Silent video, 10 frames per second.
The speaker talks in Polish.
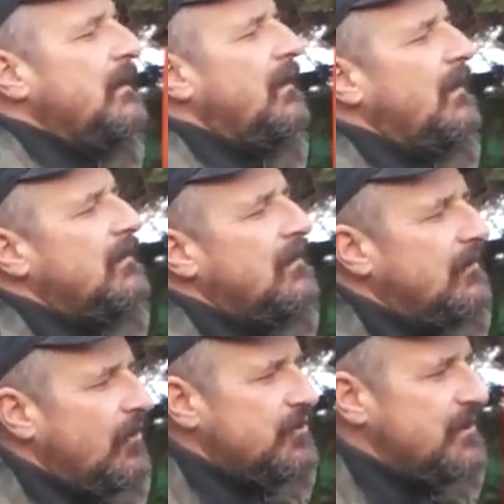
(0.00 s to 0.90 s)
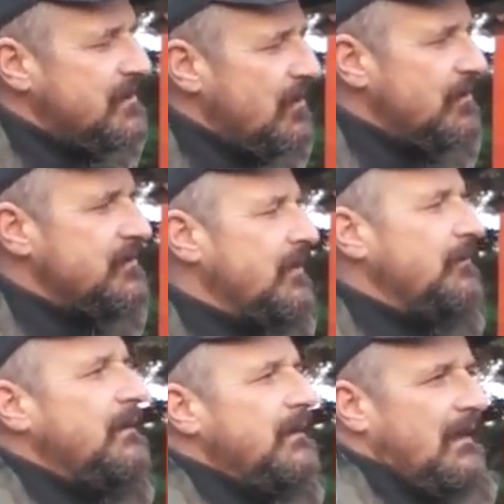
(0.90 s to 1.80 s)
e, drożej
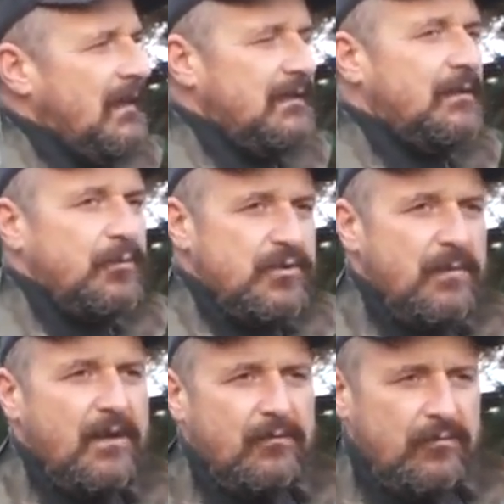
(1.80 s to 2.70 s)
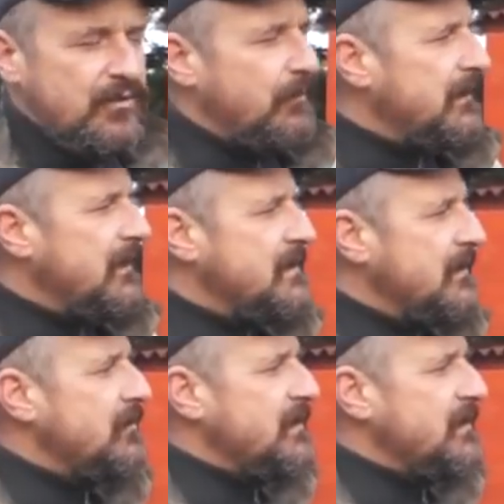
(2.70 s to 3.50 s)
schodzą, ale to później mają ludzie pretensje do,